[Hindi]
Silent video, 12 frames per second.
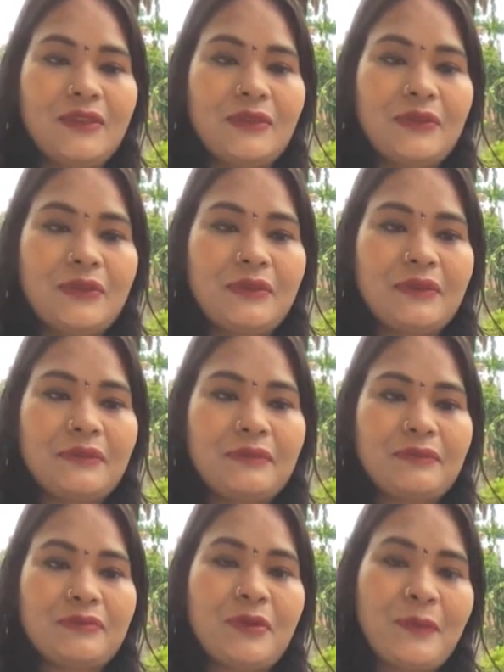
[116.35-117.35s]
तो
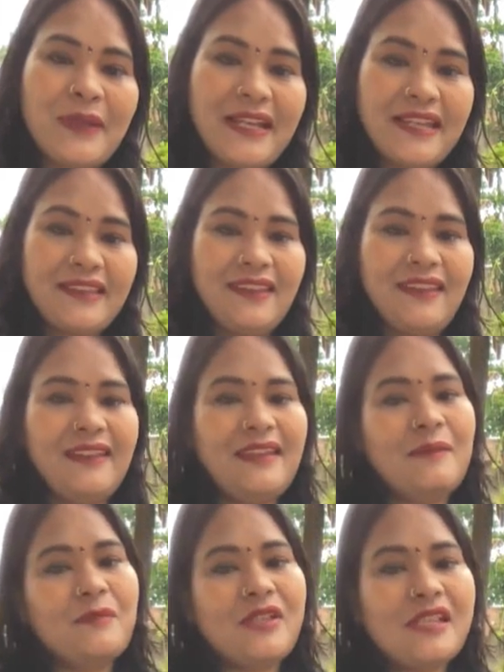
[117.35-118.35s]
वो भी कहती हैं
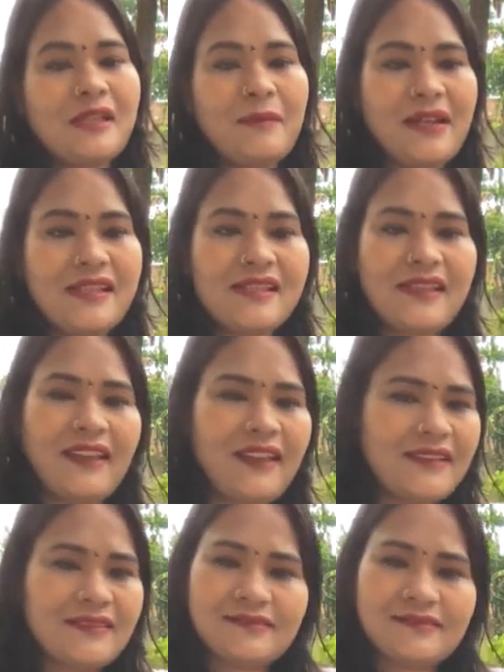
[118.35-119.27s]
कि मुझे समाज के